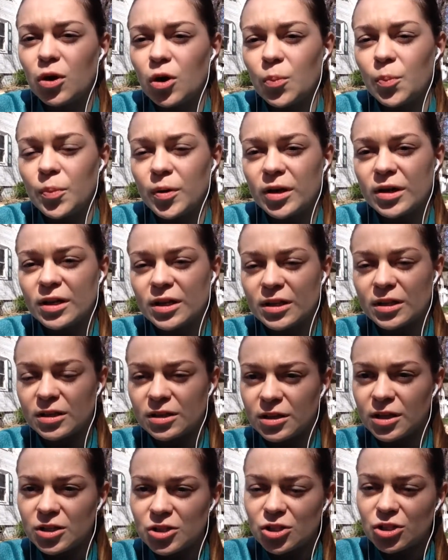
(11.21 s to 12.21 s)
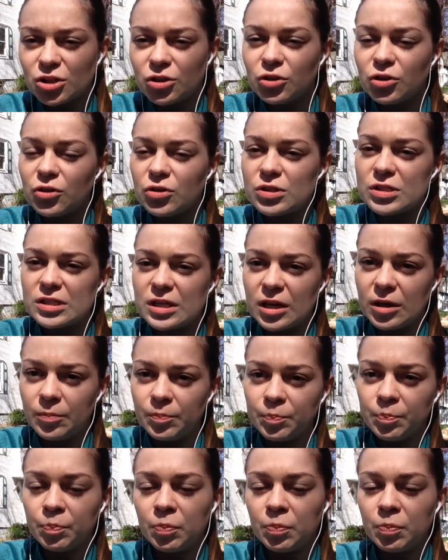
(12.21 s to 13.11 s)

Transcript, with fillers: ОПР International USA.